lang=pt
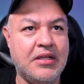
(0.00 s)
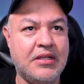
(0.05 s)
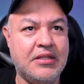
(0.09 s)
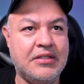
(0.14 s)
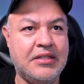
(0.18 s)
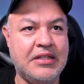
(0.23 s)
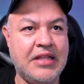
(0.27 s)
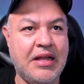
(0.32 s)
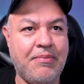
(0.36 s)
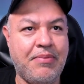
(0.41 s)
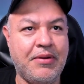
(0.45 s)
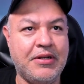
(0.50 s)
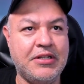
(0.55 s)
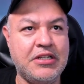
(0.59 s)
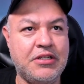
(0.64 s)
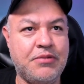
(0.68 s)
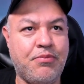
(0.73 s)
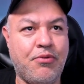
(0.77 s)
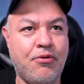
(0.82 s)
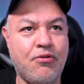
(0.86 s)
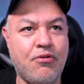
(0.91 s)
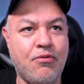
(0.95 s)
Se dá pra
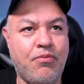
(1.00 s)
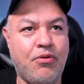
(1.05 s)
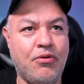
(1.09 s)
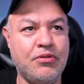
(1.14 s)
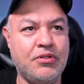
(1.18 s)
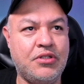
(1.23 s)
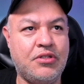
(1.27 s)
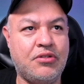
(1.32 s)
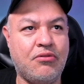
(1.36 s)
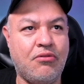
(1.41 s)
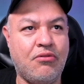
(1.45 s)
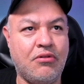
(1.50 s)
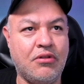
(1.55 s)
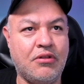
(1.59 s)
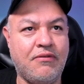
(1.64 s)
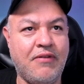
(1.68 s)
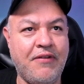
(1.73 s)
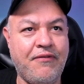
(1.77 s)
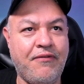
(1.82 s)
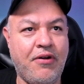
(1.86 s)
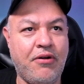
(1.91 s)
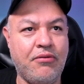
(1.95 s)
gente pôr o cupom de desconto.
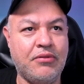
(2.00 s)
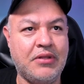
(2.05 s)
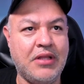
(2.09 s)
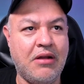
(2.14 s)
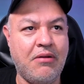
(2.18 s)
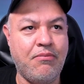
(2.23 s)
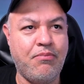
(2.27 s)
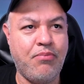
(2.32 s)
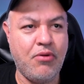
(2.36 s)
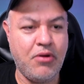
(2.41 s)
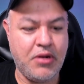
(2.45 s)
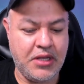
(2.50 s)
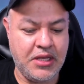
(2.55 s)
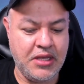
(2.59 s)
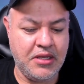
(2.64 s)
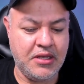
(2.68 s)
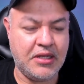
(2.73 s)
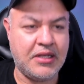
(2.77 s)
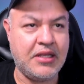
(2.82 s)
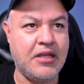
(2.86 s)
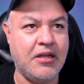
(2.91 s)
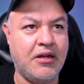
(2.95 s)
Vai faltar um
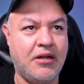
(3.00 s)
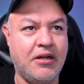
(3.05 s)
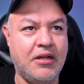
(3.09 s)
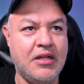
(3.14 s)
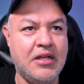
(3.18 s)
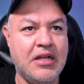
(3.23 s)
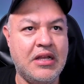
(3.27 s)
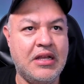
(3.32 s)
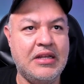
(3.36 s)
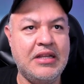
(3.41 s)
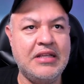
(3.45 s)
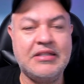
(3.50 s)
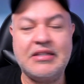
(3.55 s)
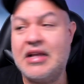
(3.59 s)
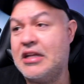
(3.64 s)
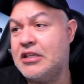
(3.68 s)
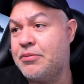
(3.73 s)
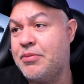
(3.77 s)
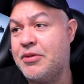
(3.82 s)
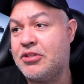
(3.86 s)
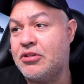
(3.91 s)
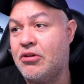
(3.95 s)
pouquinho aqui, ó. Nesse
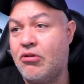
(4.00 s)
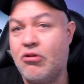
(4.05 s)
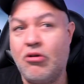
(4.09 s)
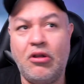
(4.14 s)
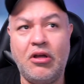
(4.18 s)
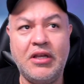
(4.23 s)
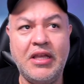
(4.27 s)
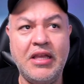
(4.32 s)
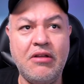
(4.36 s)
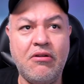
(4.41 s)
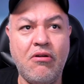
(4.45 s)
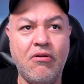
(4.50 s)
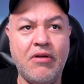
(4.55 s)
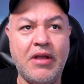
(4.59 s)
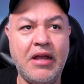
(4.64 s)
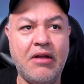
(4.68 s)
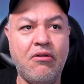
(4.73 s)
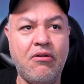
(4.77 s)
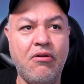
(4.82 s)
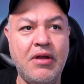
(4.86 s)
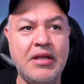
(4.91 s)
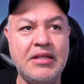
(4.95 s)
caso, pessoal, coloquem qualquer
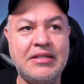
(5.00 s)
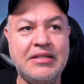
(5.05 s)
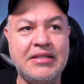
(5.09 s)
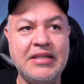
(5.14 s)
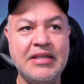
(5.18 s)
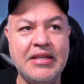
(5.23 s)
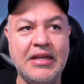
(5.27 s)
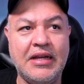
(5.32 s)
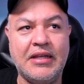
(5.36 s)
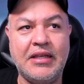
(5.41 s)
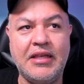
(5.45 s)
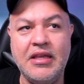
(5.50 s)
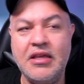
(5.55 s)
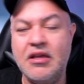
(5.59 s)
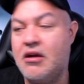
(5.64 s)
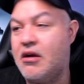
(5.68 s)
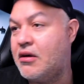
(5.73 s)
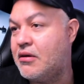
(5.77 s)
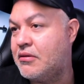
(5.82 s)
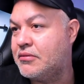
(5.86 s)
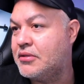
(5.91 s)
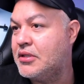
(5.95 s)
coisinha aqui,
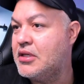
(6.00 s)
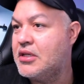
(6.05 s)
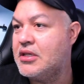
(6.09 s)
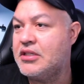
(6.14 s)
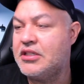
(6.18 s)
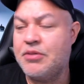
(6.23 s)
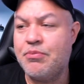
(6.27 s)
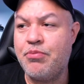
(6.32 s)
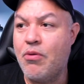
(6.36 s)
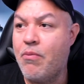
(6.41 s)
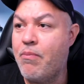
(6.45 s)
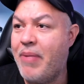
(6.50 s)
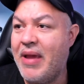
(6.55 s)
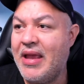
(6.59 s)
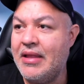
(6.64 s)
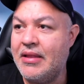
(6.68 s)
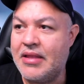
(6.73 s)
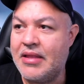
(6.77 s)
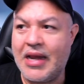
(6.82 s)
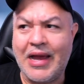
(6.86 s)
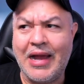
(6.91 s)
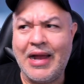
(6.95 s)
ó. Tipo um
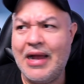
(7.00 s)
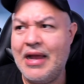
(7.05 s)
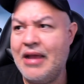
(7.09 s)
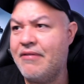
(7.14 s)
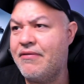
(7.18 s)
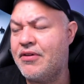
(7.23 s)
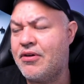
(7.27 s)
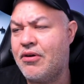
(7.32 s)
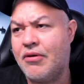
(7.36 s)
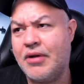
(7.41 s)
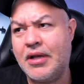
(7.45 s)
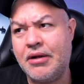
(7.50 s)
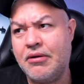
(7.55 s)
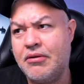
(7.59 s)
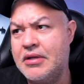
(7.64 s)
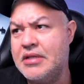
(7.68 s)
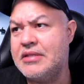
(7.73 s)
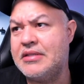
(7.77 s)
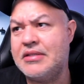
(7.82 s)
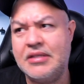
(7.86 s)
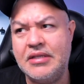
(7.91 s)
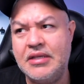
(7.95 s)
pendrive, qualquer
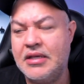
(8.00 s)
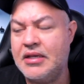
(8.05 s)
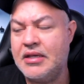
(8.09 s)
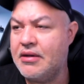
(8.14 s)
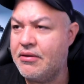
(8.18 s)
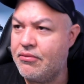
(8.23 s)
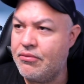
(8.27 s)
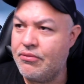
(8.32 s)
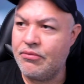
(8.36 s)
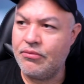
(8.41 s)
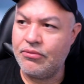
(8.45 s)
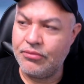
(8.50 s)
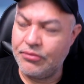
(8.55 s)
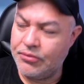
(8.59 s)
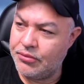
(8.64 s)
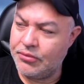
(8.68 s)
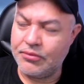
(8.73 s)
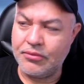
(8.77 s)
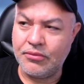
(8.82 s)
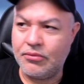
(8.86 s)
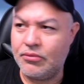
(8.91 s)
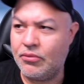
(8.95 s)
coisinha,
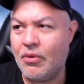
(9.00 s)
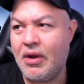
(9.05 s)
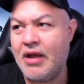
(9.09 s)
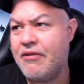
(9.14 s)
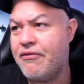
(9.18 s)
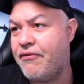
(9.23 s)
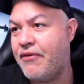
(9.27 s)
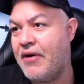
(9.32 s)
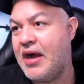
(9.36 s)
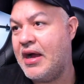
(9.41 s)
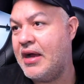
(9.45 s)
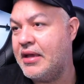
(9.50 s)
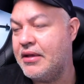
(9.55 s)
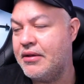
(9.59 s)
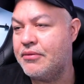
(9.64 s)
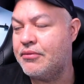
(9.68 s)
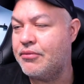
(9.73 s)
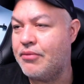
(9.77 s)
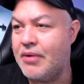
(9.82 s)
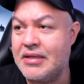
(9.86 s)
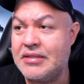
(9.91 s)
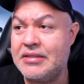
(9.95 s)
um, um Wi-Fi,
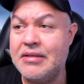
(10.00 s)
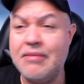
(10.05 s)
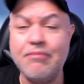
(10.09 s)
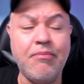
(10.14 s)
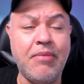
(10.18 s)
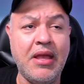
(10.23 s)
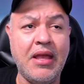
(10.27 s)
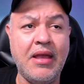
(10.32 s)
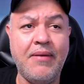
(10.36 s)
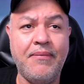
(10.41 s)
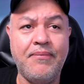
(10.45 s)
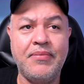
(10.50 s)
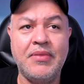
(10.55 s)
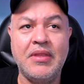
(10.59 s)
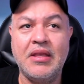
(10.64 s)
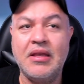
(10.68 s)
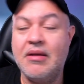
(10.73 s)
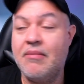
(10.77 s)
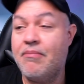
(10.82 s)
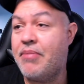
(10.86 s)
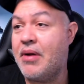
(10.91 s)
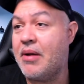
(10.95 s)
USB,
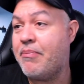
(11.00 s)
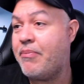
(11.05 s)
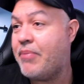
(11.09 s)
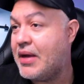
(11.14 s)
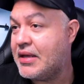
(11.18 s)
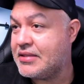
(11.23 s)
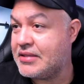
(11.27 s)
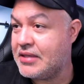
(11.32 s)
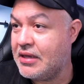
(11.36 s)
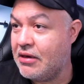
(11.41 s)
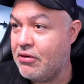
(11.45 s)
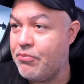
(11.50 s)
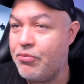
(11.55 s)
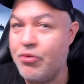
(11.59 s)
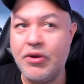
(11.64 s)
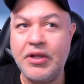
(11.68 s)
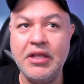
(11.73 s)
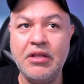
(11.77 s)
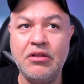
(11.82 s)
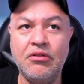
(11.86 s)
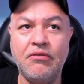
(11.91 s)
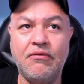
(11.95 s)
para passar um
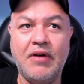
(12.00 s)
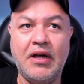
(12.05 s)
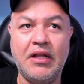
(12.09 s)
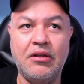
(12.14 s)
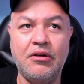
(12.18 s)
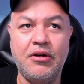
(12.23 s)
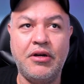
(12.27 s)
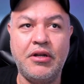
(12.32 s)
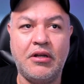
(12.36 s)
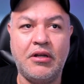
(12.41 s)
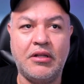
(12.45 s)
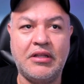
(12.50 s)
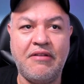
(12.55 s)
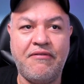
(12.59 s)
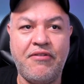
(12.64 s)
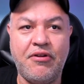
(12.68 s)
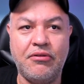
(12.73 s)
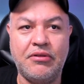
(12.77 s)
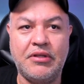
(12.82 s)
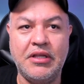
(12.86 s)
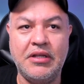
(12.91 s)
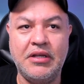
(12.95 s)
pouquinho do valor, ó. Tá
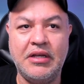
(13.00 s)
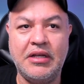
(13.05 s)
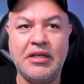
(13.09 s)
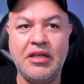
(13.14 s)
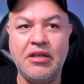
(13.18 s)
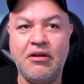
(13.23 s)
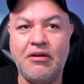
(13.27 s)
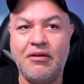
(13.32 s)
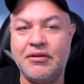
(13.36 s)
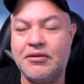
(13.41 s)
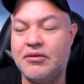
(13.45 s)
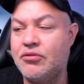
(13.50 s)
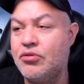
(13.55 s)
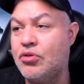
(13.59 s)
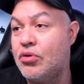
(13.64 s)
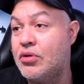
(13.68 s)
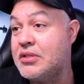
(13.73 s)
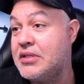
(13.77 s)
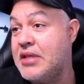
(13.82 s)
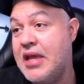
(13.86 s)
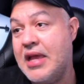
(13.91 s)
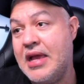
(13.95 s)
faltando aqui, ó,
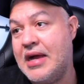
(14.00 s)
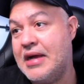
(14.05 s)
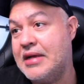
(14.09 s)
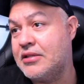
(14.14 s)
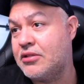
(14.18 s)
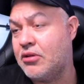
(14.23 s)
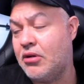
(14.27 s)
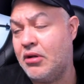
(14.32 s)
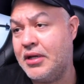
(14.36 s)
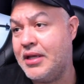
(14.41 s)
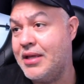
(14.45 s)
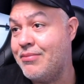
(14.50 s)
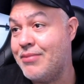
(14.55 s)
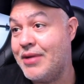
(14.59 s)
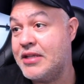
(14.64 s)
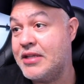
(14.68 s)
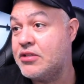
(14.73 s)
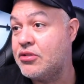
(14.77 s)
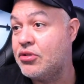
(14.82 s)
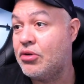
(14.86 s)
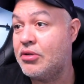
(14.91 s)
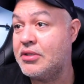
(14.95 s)
12 reais. Coloquem
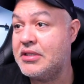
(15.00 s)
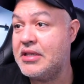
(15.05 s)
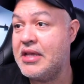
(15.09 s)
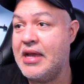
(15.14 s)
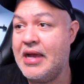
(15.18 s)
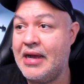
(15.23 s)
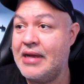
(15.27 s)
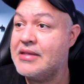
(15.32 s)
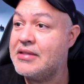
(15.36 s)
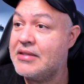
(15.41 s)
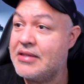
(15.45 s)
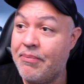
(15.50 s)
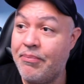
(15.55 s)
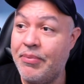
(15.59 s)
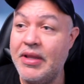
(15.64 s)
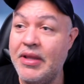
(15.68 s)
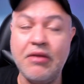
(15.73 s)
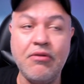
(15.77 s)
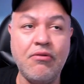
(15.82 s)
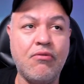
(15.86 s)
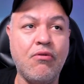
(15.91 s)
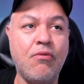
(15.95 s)
mais 12 reais e
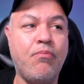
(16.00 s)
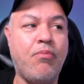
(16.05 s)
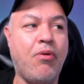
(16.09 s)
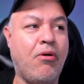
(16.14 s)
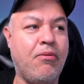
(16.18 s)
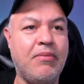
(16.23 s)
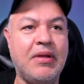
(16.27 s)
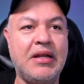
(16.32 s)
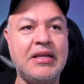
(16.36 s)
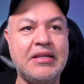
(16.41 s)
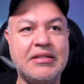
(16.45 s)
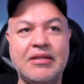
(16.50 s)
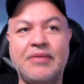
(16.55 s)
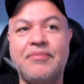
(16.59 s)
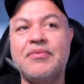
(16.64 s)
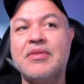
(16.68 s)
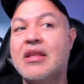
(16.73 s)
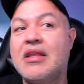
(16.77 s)
apliquem o cupom, beleza?